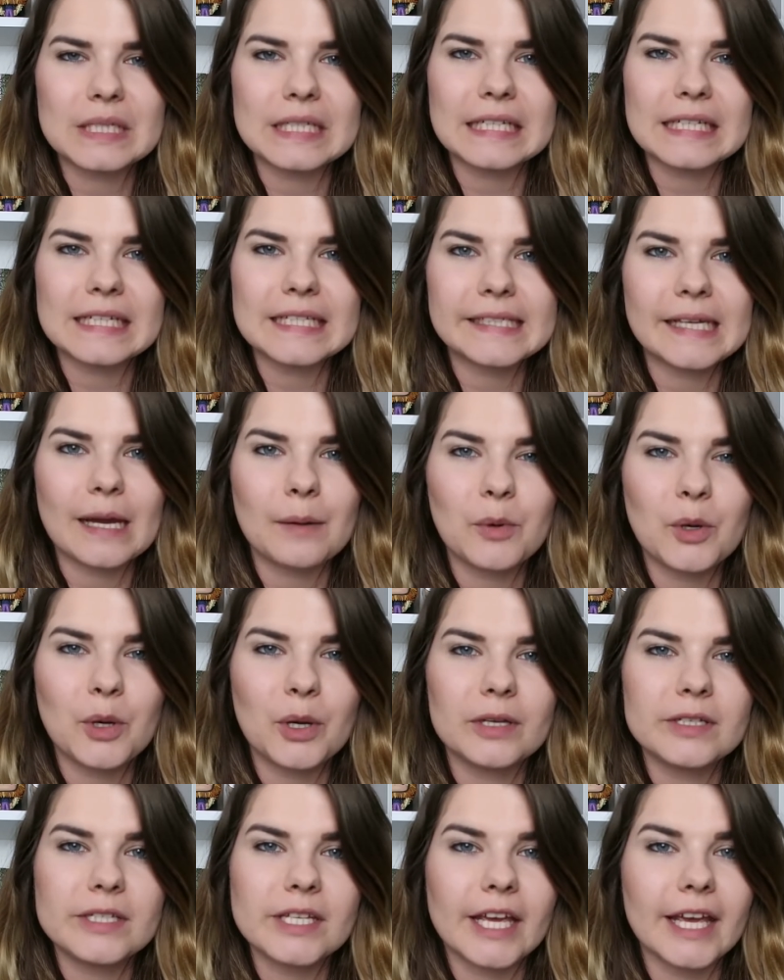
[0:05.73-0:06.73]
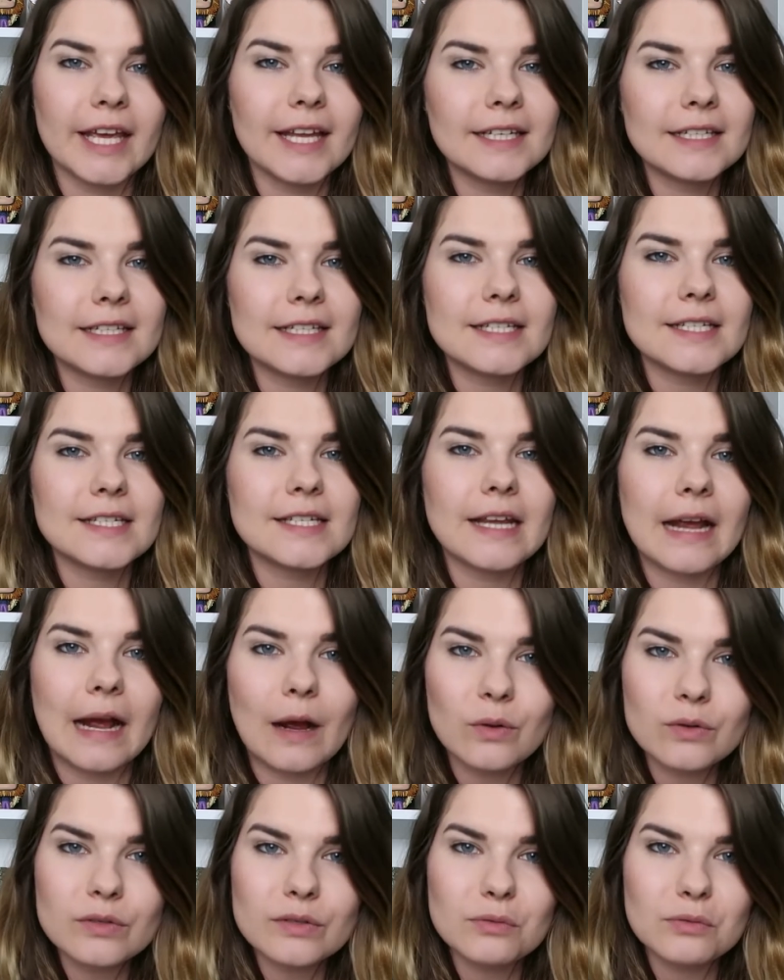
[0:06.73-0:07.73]
denn ich habe heute endlich die
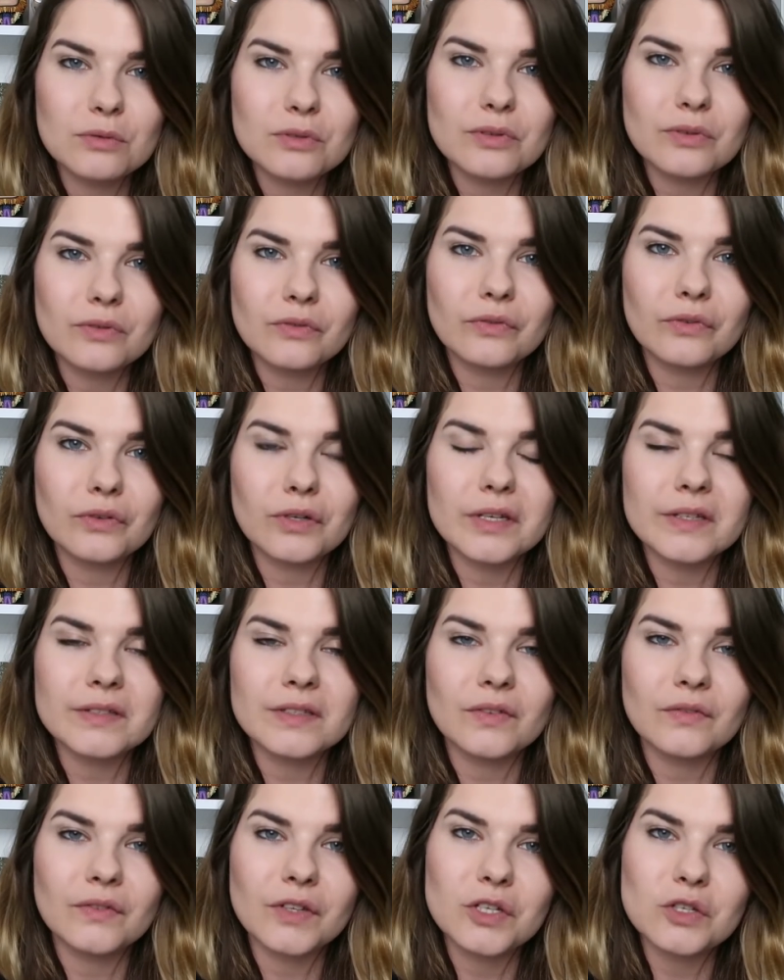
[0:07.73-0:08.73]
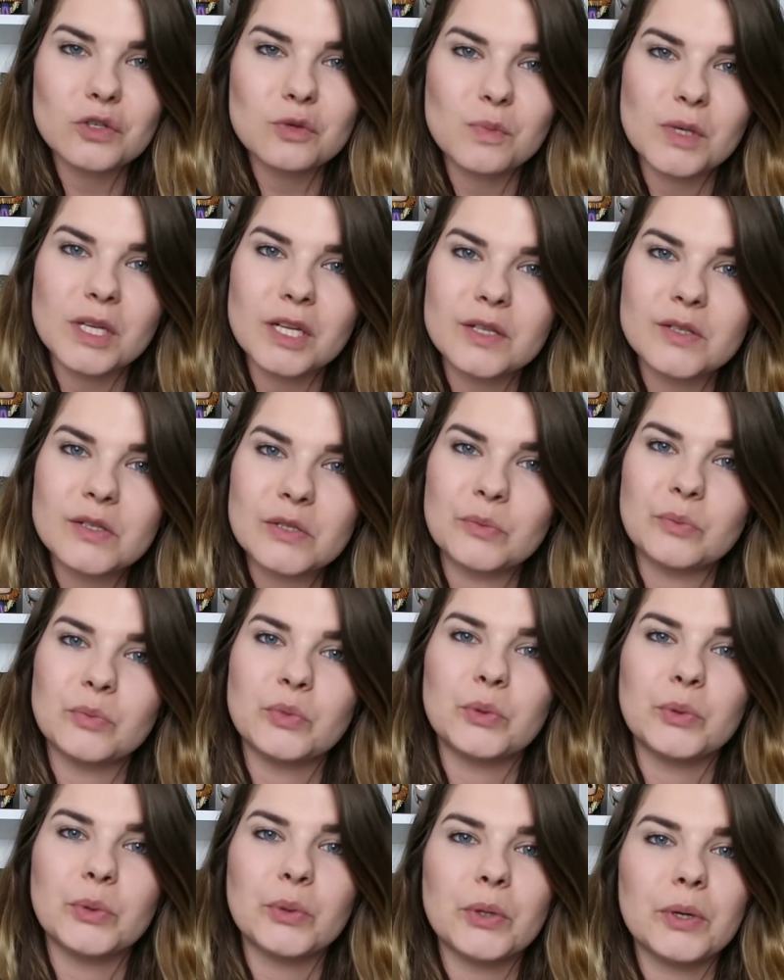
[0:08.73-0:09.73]
Auslosung für das Gewinnspiel zum
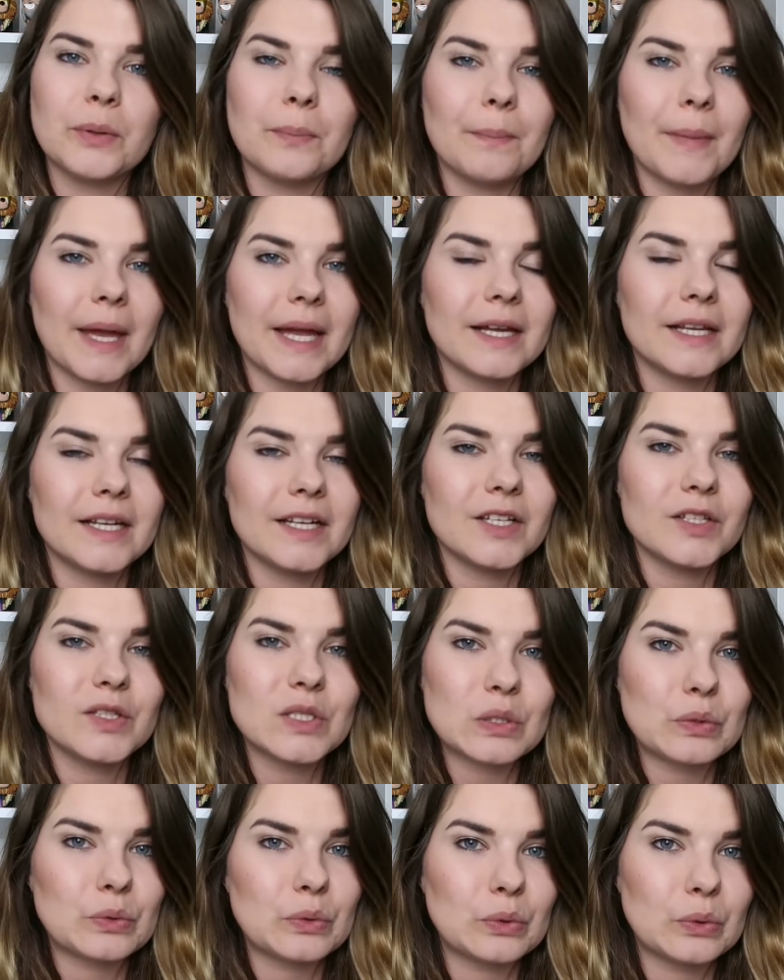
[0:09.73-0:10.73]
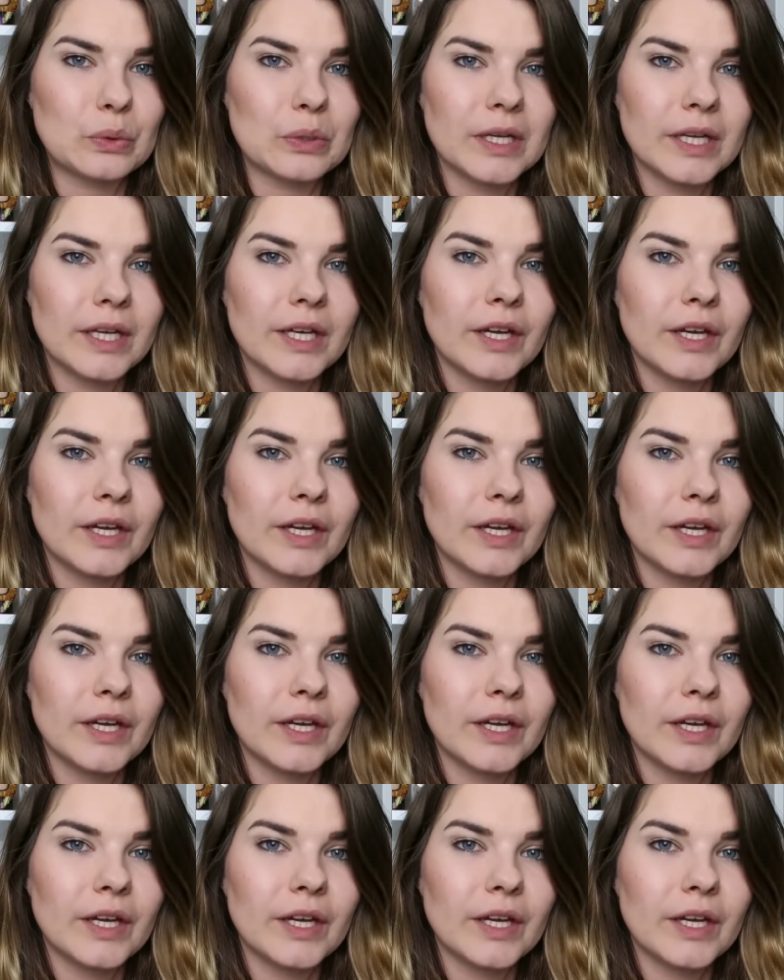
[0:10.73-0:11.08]
Buch Mengele Zoo